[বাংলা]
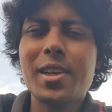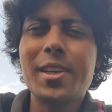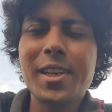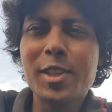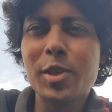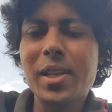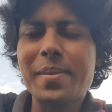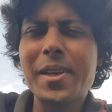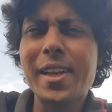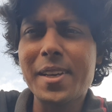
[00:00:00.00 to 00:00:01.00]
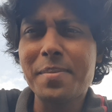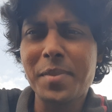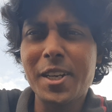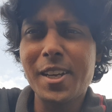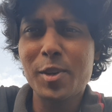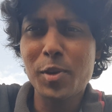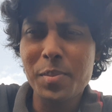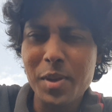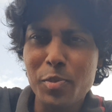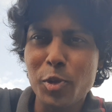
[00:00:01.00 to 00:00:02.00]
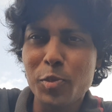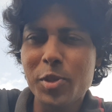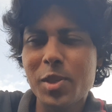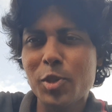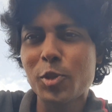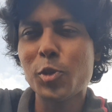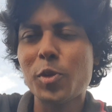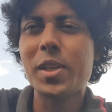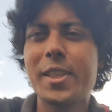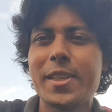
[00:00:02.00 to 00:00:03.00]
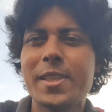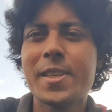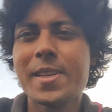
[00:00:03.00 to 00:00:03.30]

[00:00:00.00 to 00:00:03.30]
ডিরেক্টর এম এ রাহিম এটা এখন আমরা বলবো যে আসলে জঙ্গলি কি